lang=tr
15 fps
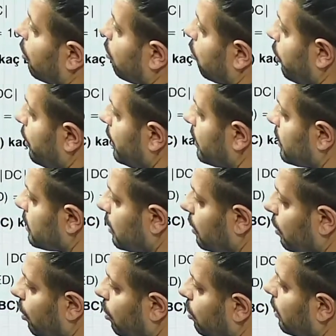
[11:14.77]
bu x'in
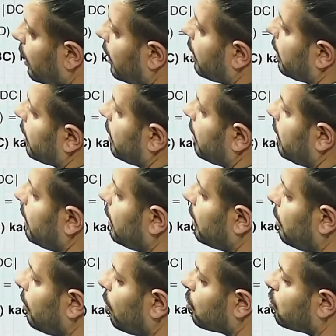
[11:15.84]
gördüğü alana da
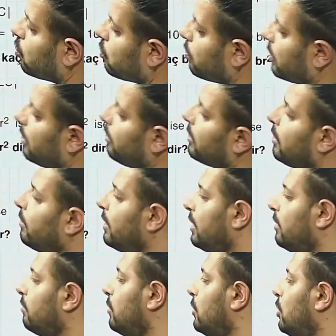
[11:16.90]
yine 30
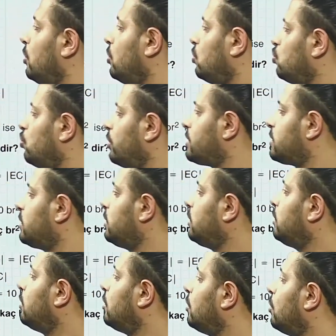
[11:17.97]
demeliyim. Şurası